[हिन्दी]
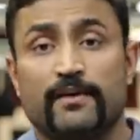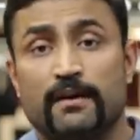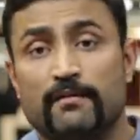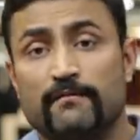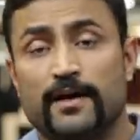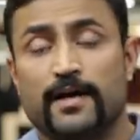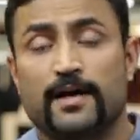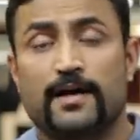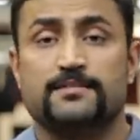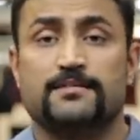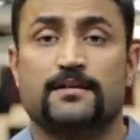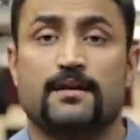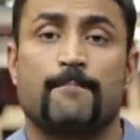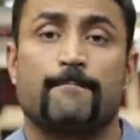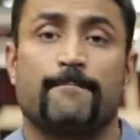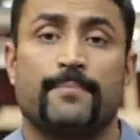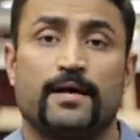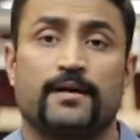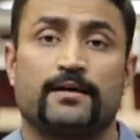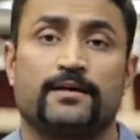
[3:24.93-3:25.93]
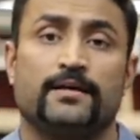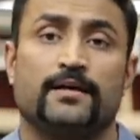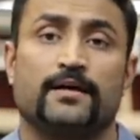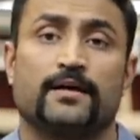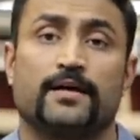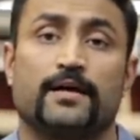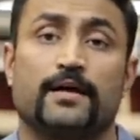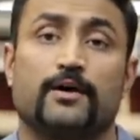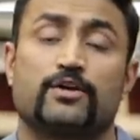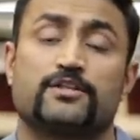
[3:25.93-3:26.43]
वे वगैरह से कंपेयर किया
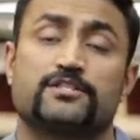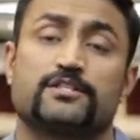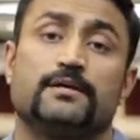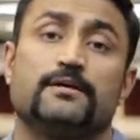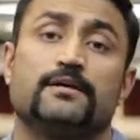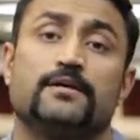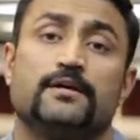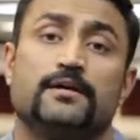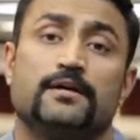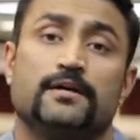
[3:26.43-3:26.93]
गया और इसकी